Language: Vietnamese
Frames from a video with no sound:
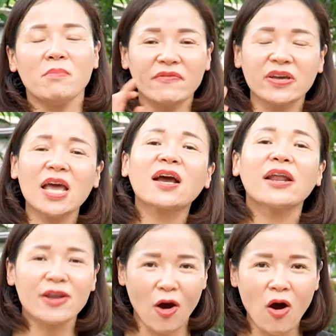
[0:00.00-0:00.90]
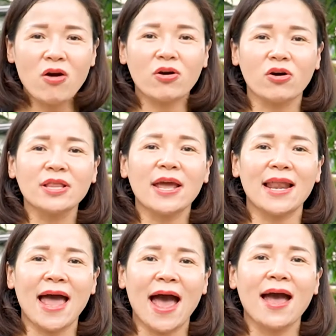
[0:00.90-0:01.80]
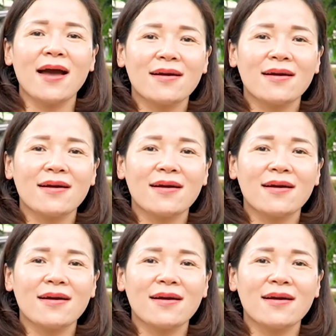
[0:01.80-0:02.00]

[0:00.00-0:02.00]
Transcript: bởi vì cái cân đó có thể là